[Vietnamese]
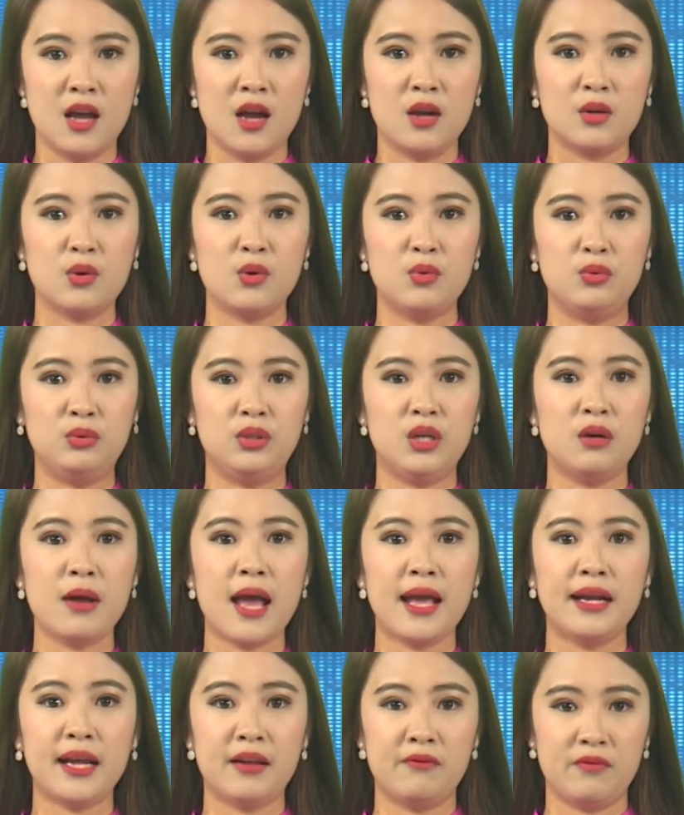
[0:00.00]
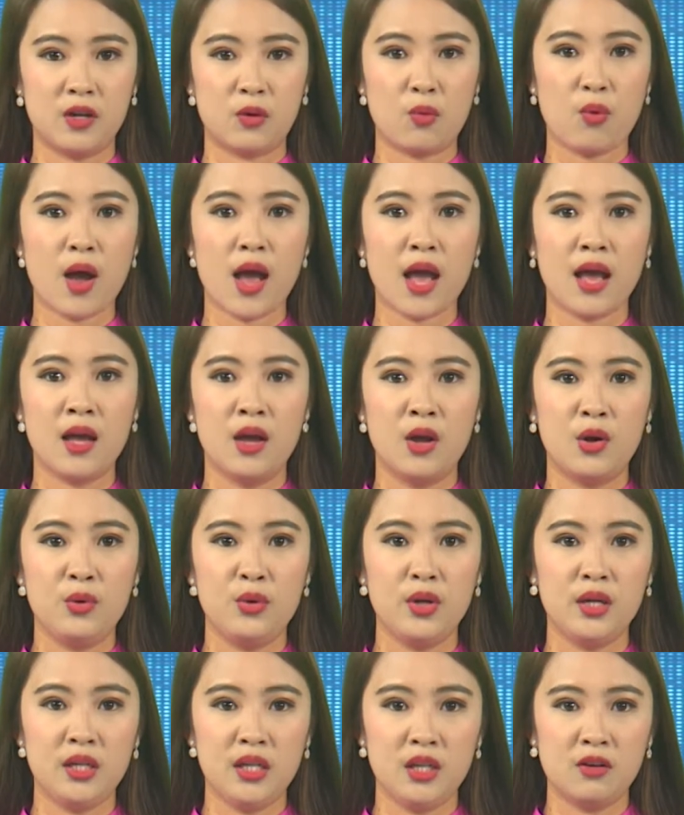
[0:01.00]
Cũng trong hai ngày vừa qua,
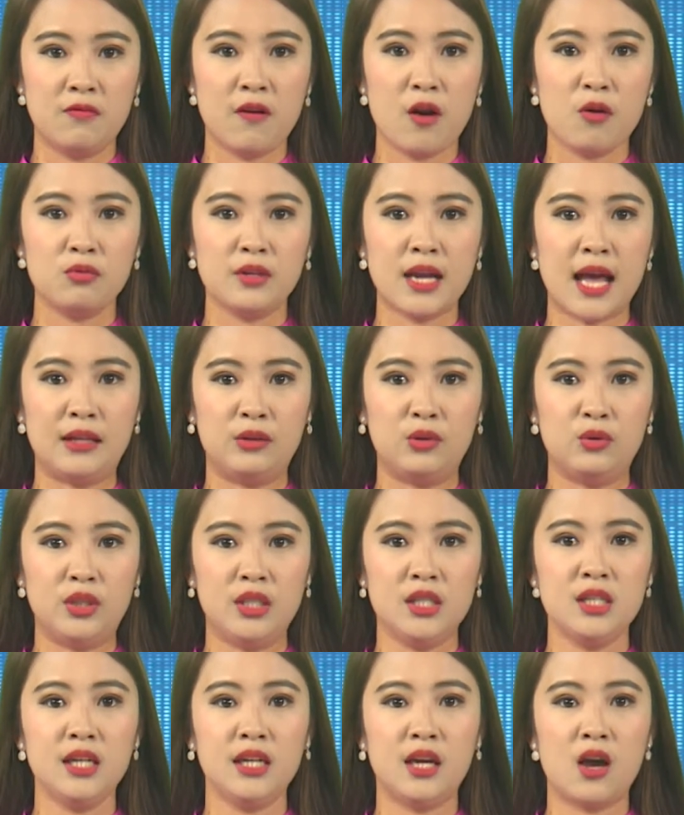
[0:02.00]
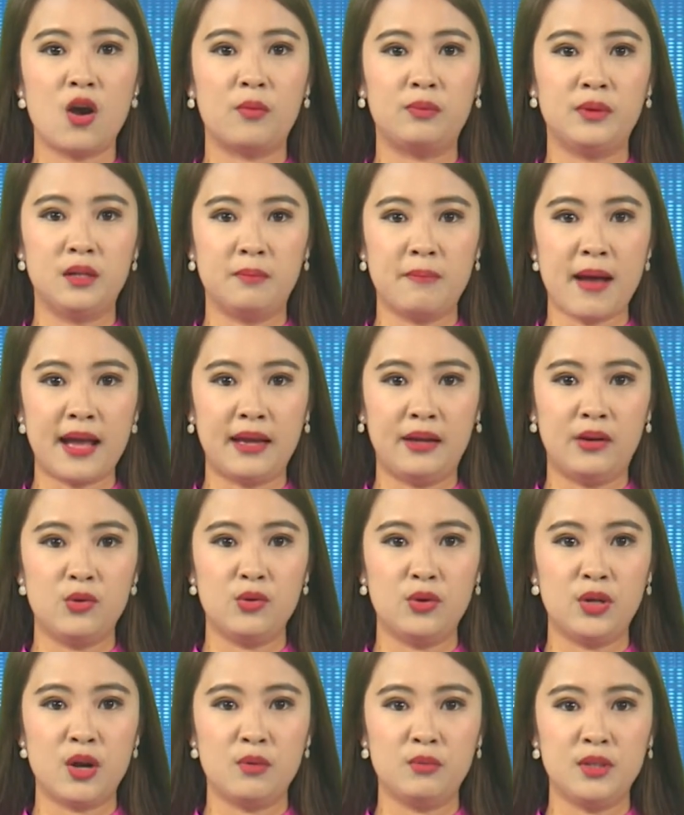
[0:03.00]
huyện Triều Phong đã tổ chức kỳ họp thứ bảy Hội
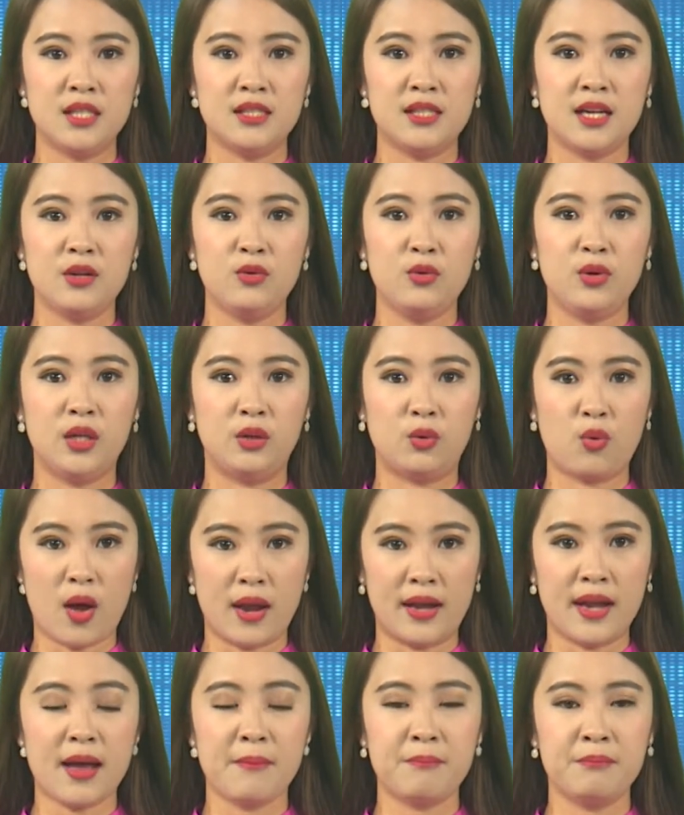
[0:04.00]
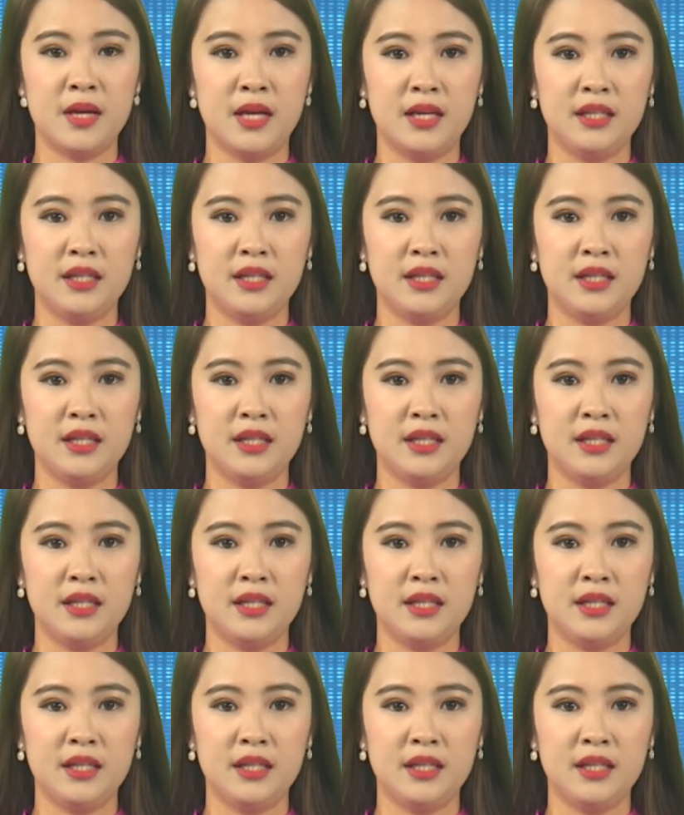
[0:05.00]
đồng Nhân dân huyện khóa 5,